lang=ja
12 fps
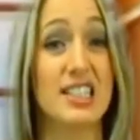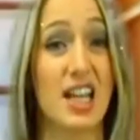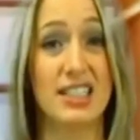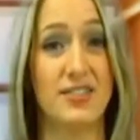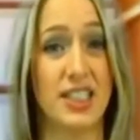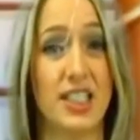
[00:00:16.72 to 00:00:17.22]

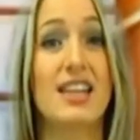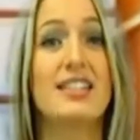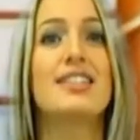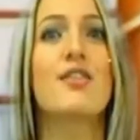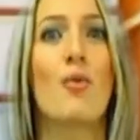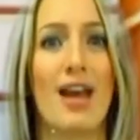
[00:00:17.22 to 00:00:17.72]

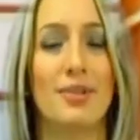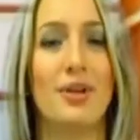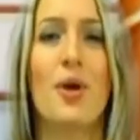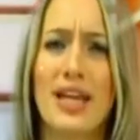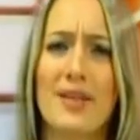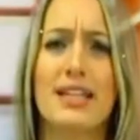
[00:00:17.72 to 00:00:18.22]

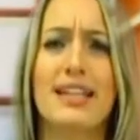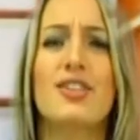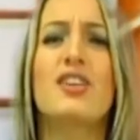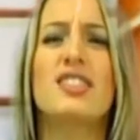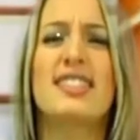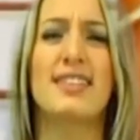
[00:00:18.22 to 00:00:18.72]
トップエンタメ橋
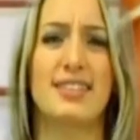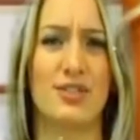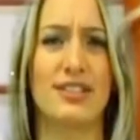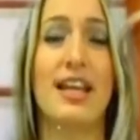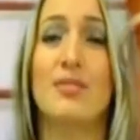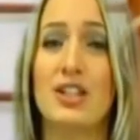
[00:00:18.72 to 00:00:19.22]
本
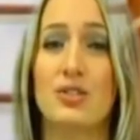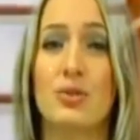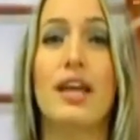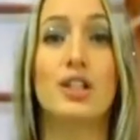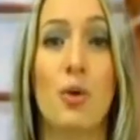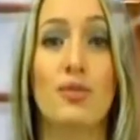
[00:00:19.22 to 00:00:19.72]
環奈、
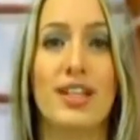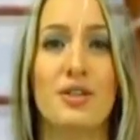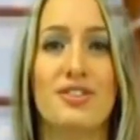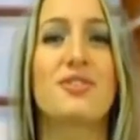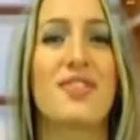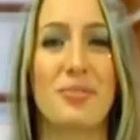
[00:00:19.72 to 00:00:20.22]
くっ
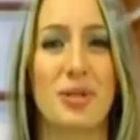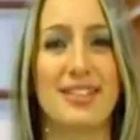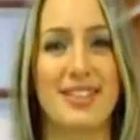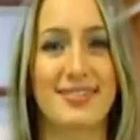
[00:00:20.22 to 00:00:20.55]
きり